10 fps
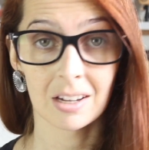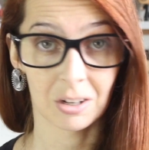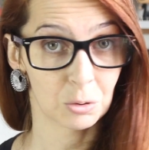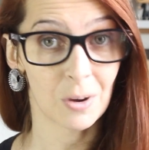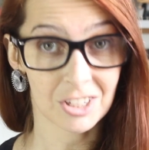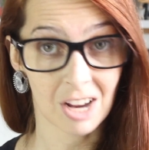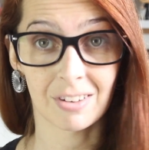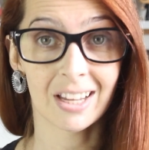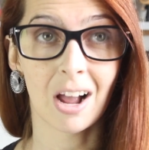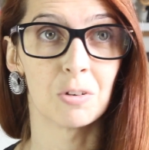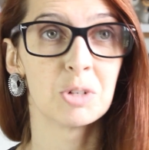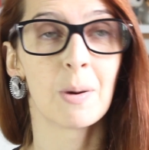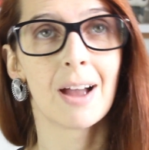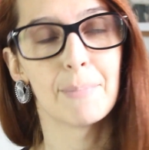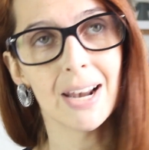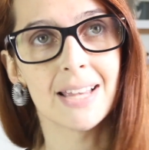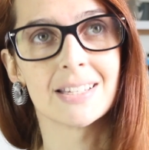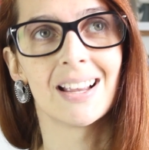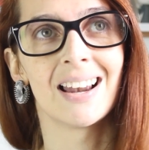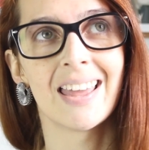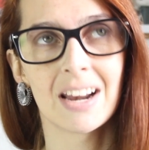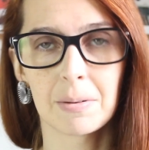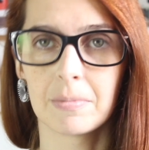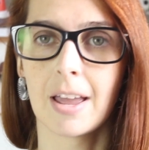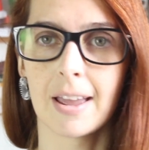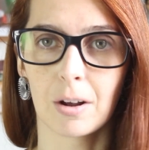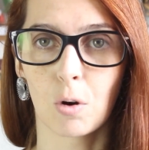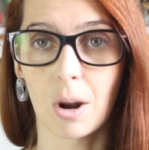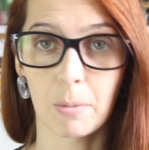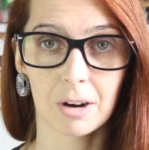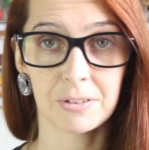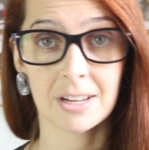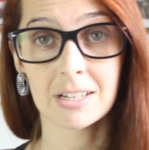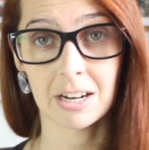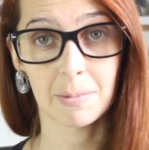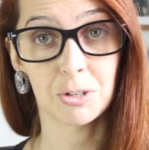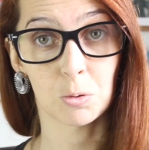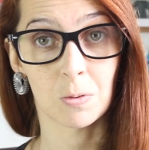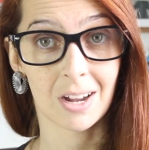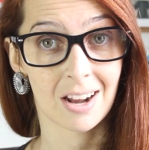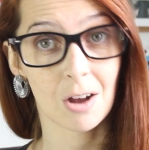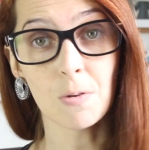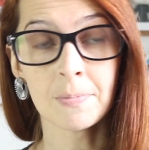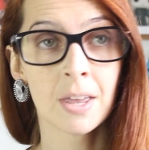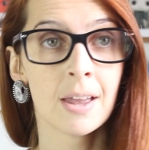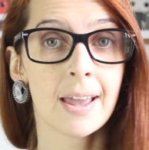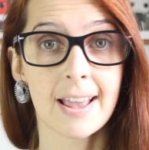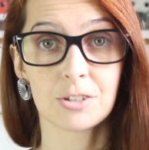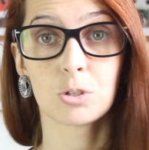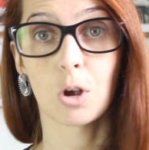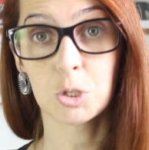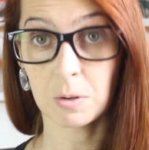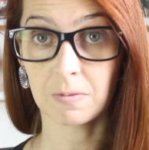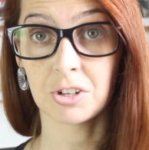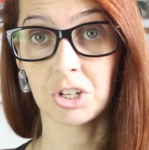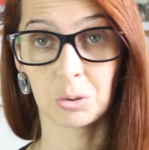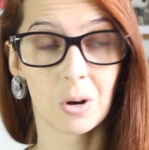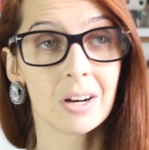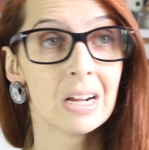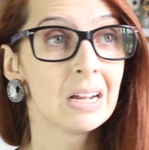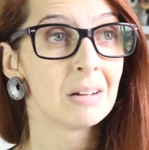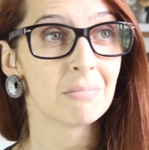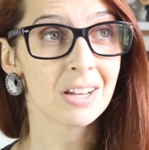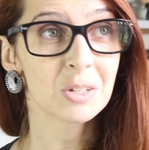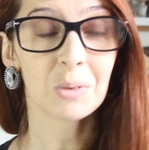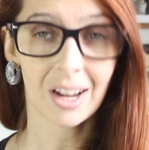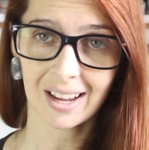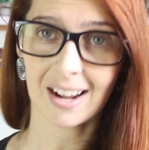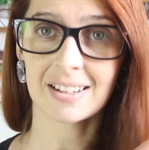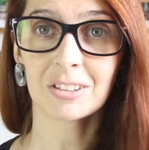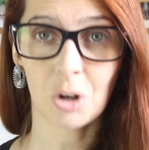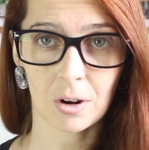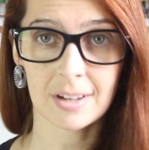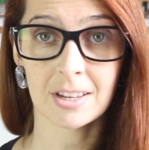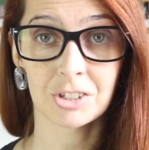eu não achava legal. Tipo, ah, beleza, galera é, colabora financeiramente com o canal, é sócio investidor, mas não ganha nada em troca que